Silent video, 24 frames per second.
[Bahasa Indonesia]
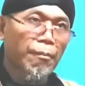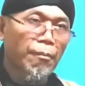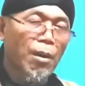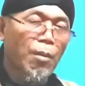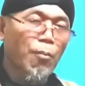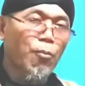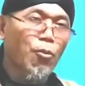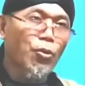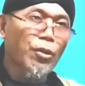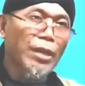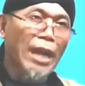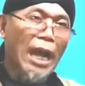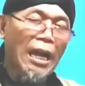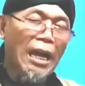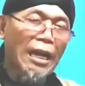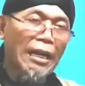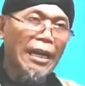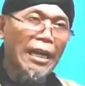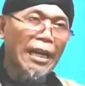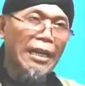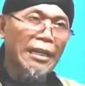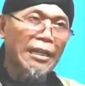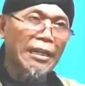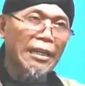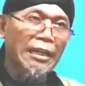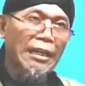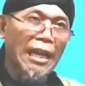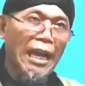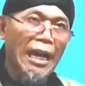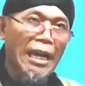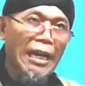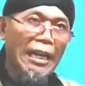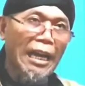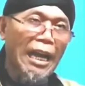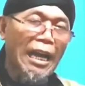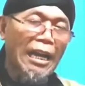memudahkan
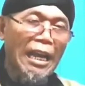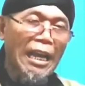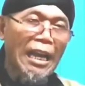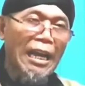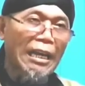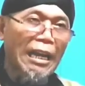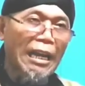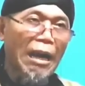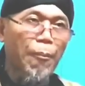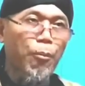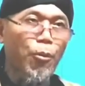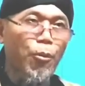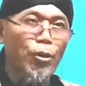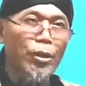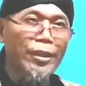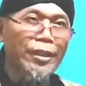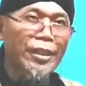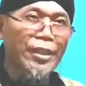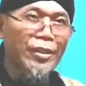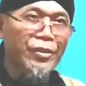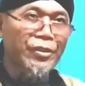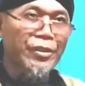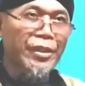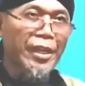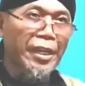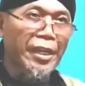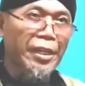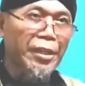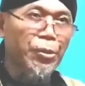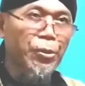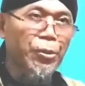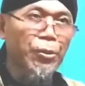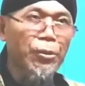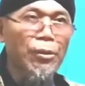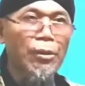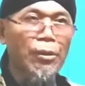langkah-langkah politisnya
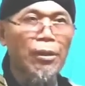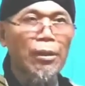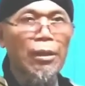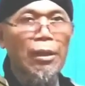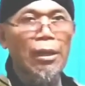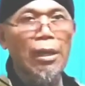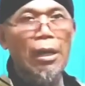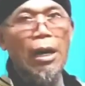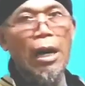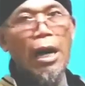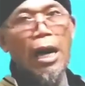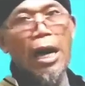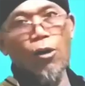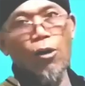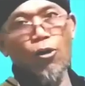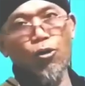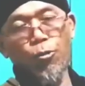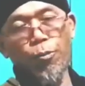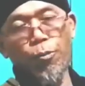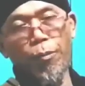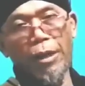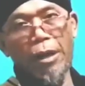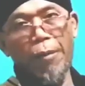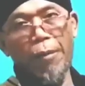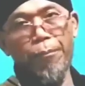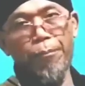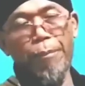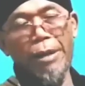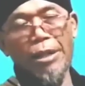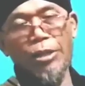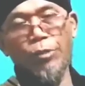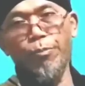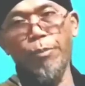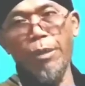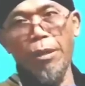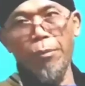itu harus
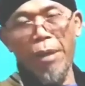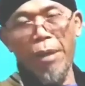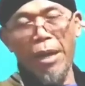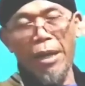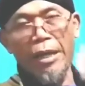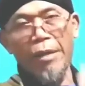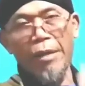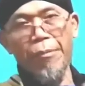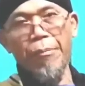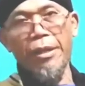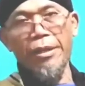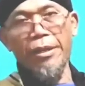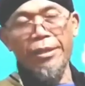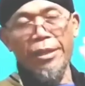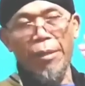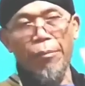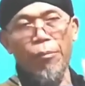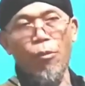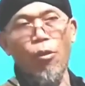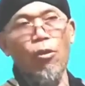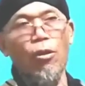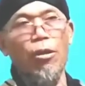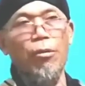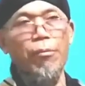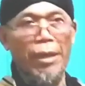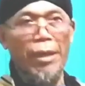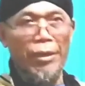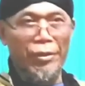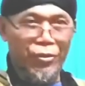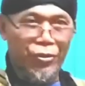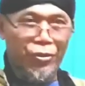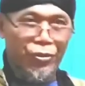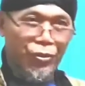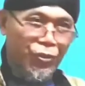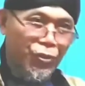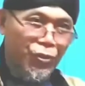menebas berbagai macam
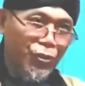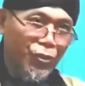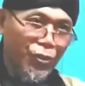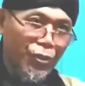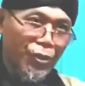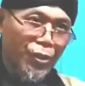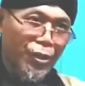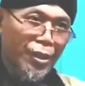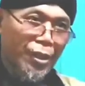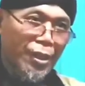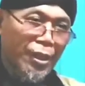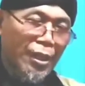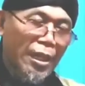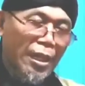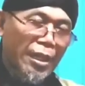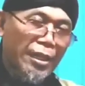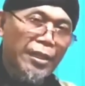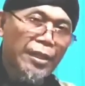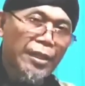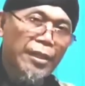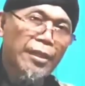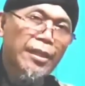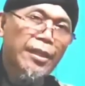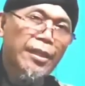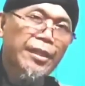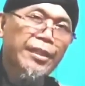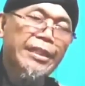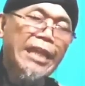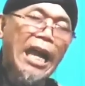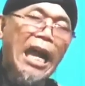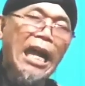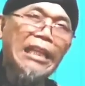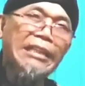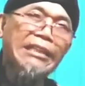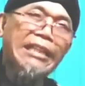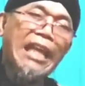ormas
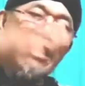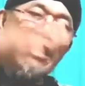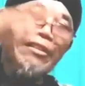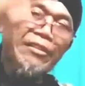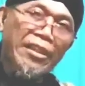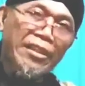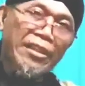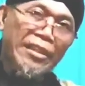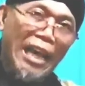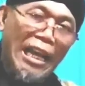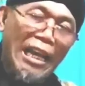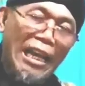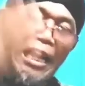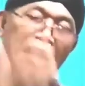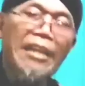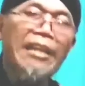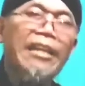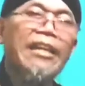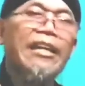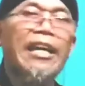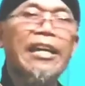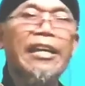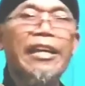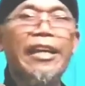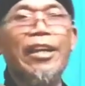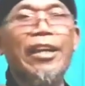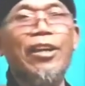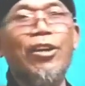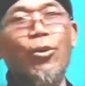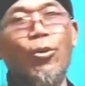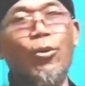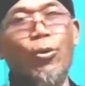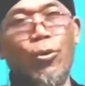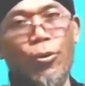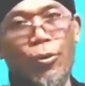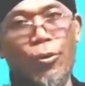yang tak sejalan dengan
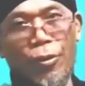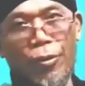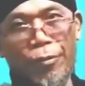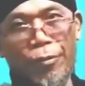NU.